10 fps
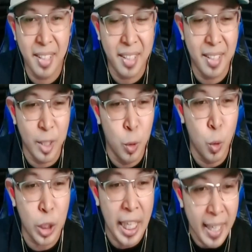
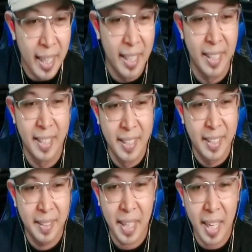inutil
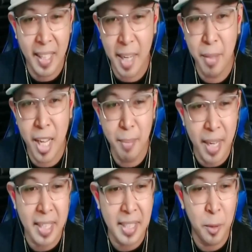na, na
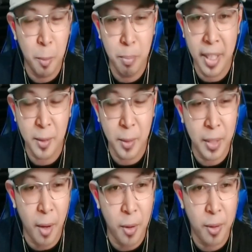namimera sa gobyerno,
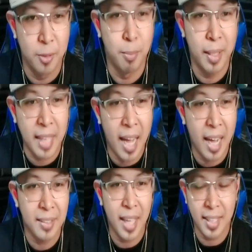nako,
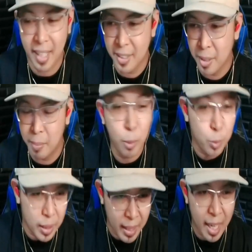mandahan-dahan na kayo.
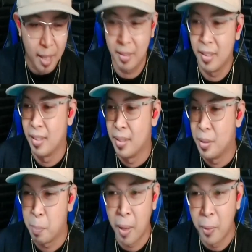Buti na lang.
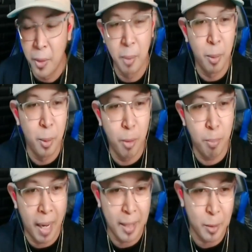Si Pangulong Bongbong
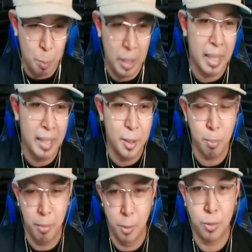Marcos may talino't
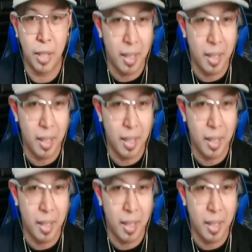may utak.